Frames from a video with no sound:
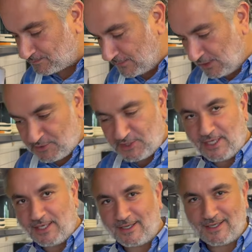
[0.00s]

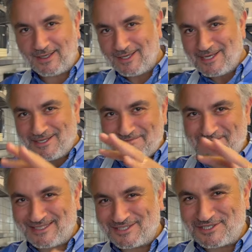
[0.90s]
تمشي هيك
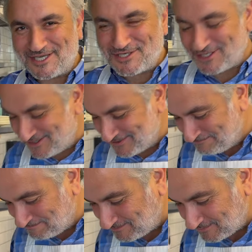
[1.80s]
تحت الشجر
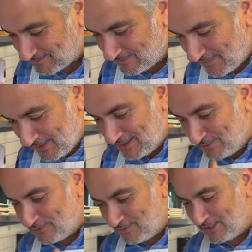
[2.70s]

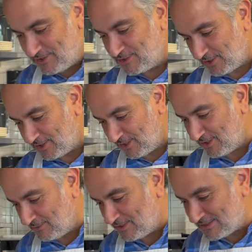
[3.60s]
وبلشت شوت رايت
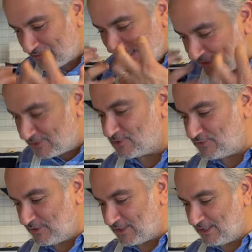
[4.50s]
عم بحس عبالي اكدش
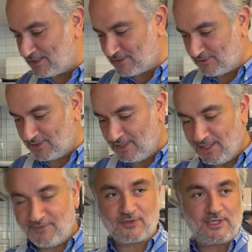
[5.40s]
فيها كلها سوا
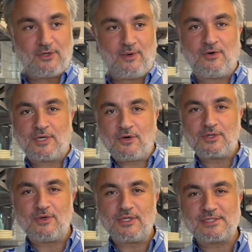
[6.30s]
فيكم تاكلوها هون على
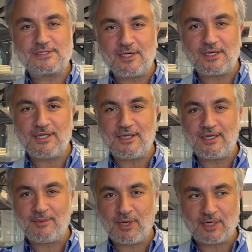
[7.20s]
الطاولات الصغار اللي
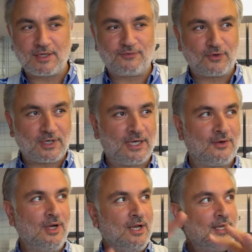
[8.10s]
هن برا فور ناو
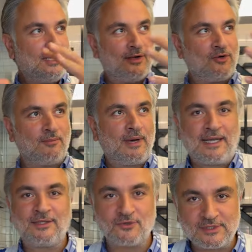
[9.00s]
لانه ما
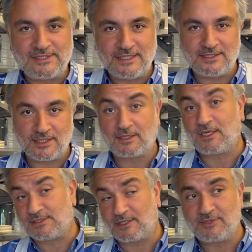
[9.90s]
عندهم سيتينج
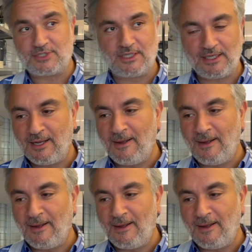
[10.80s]
خاصه بالشتاء